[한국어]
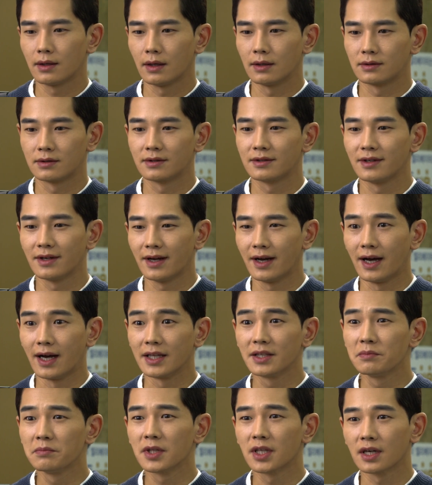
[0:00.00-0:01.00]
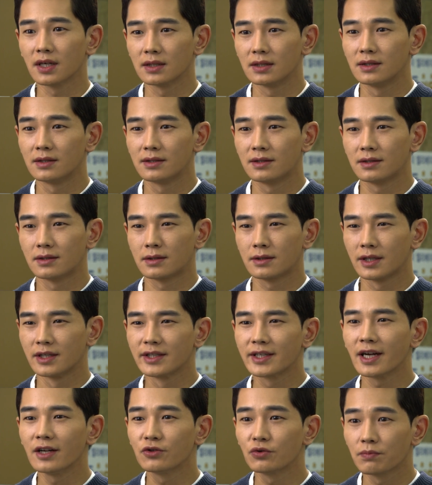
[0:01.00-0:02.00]
아, 아닙니다.
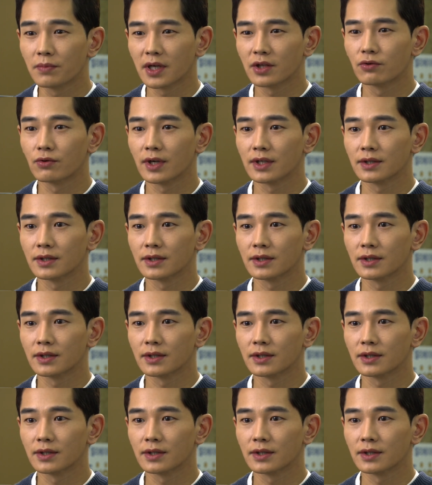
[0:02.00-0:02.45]
진찰 좀 받으러